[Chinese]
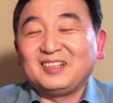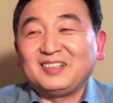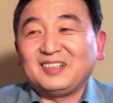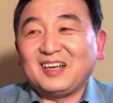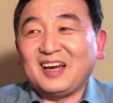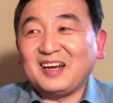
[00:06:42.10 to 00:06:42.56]

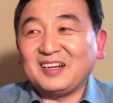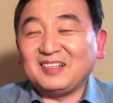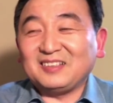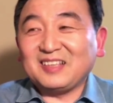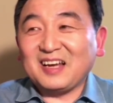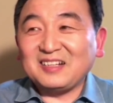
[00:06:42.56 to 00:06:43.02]
但
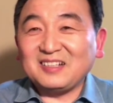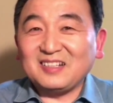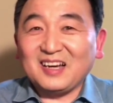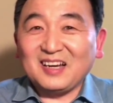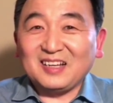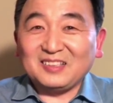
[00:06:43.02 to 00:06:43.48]
但是
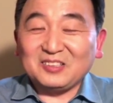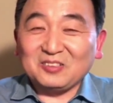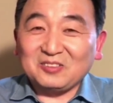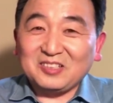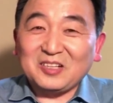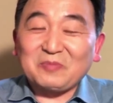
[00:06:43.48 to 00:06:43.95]
呢，
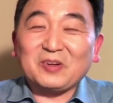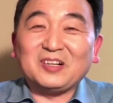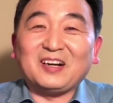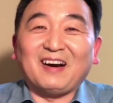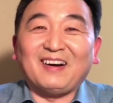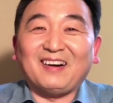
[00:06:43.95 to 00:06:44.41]
就是这么个
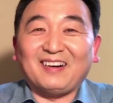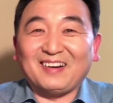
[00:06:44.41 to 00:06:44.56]
人儿，